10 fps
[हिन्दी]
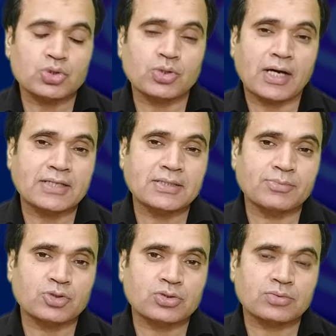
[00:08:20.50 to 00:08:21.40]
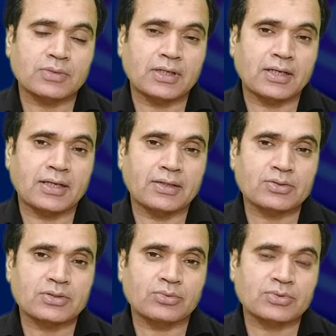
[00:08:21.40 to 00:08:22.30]
so, दोस्तों आज हम उस, uh,
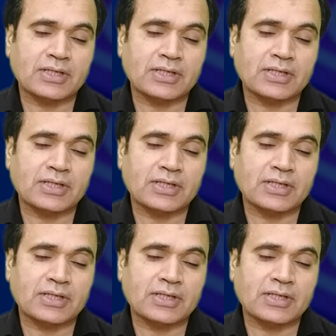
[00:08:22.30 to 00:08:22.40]
उस